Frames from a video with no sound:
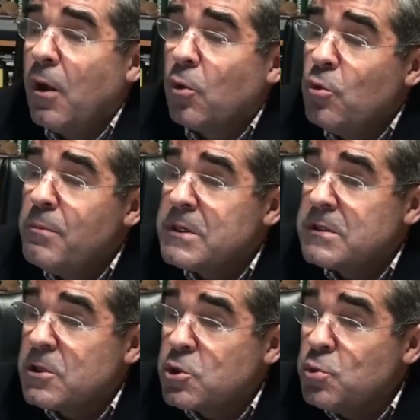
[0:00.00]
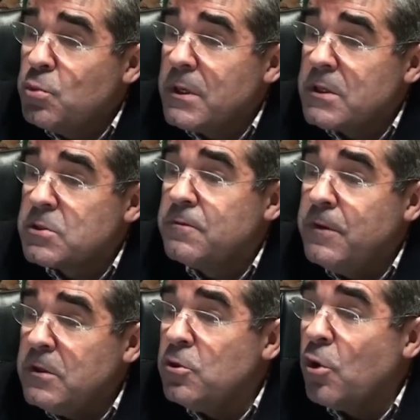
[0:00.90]
algumas das suas
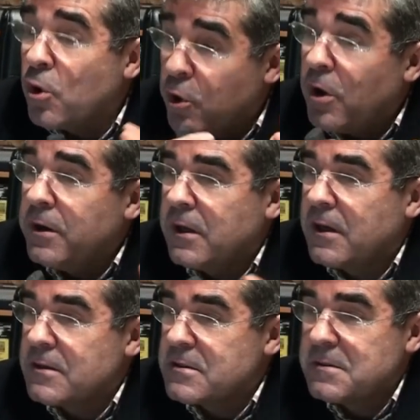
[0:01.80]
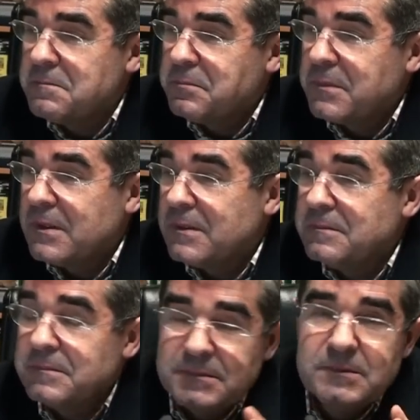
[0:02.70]
videocrónicas.
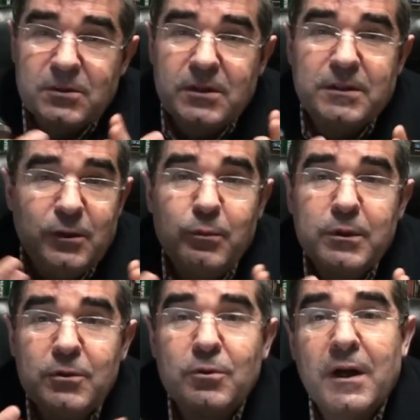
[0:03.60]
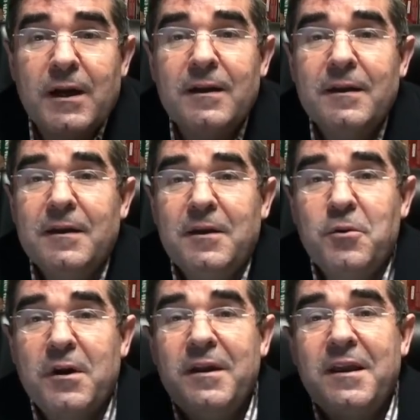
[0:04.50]
Nunca tinha ouvido, nunca,
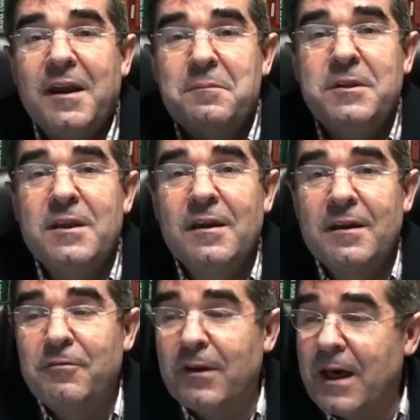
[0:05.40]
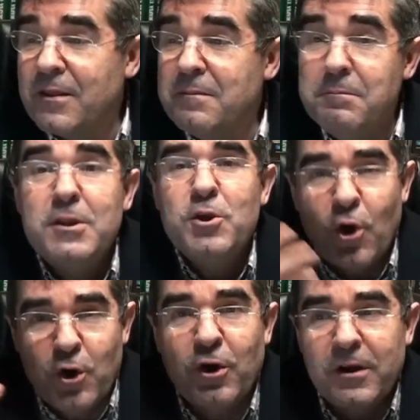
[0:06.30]
nunca ninguém me tinha falado em
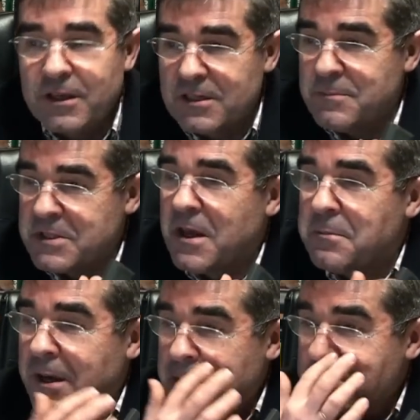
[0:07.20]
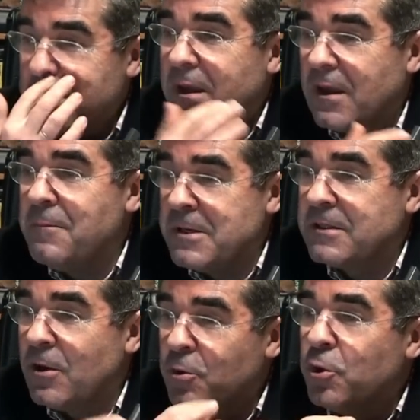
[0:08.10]
videocrónicas, mas está bem,
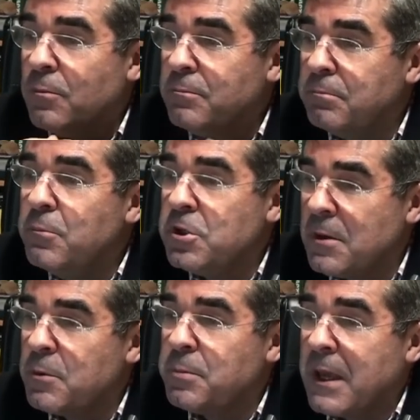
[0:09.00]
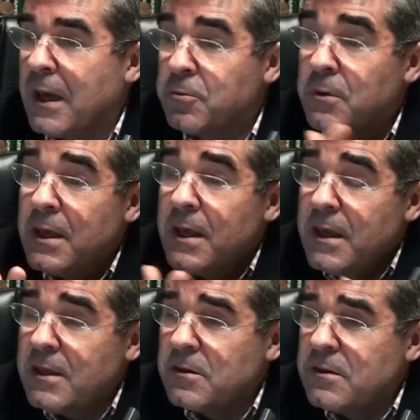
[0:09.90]
realmente é um nome muito apropriado.
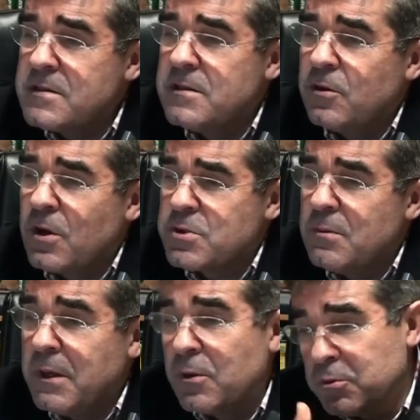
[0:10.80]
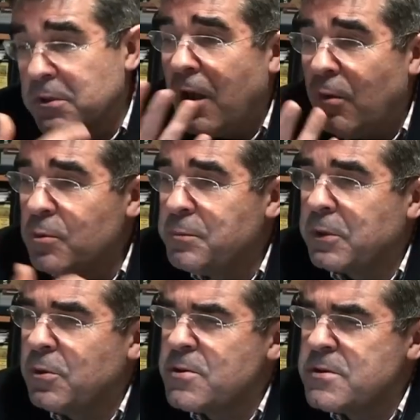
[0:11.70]
E então dizia o nosso amigo Telmo, para
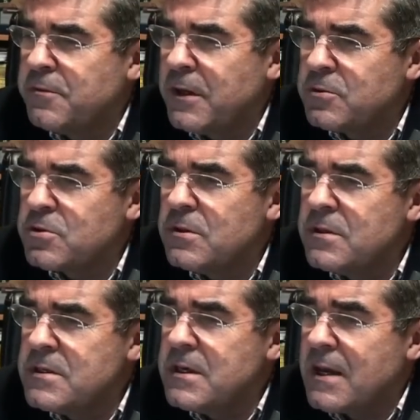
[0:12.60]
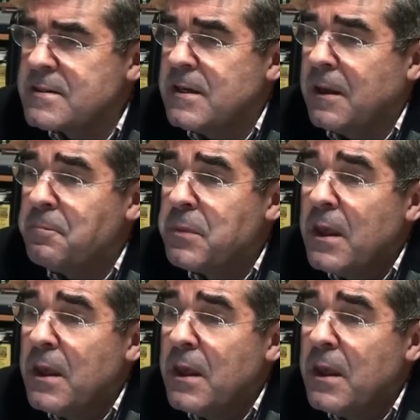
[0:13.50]
todos os efeitos, dizia assim: